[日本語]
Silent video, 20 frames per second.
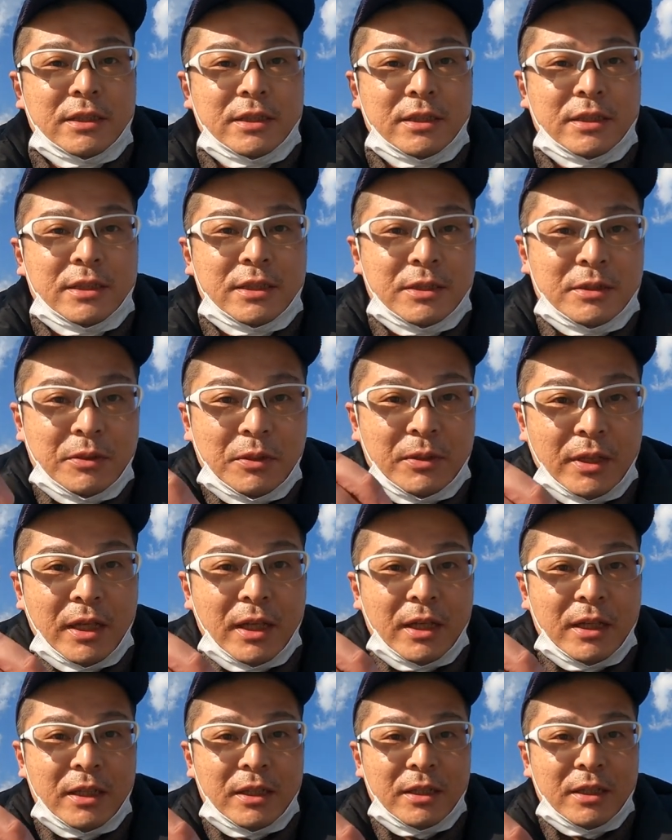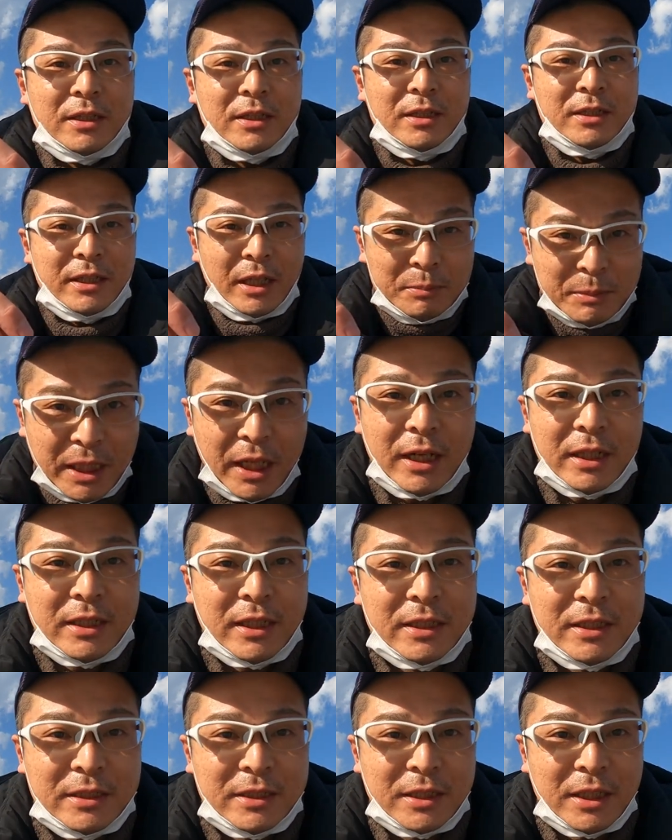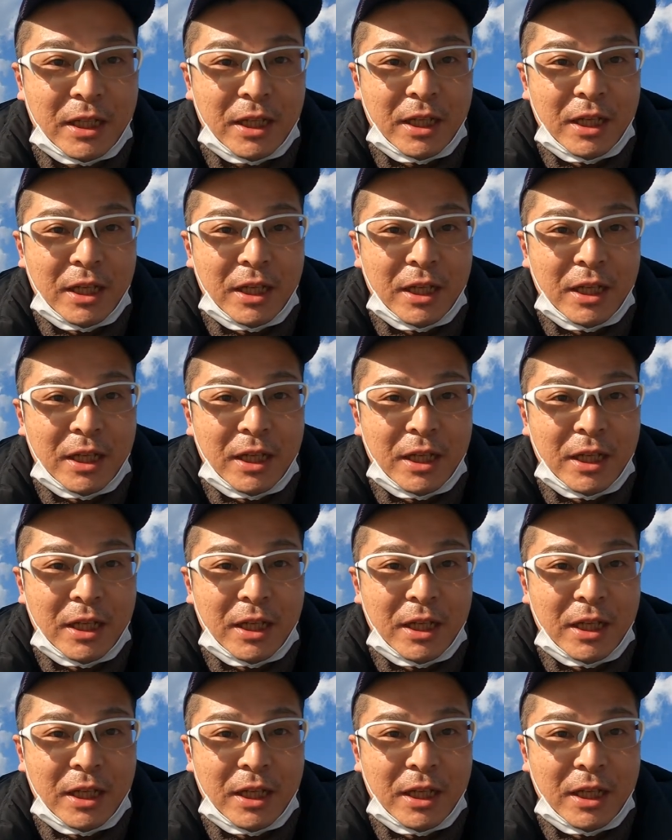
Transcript: 一度ね来てみたかったんです。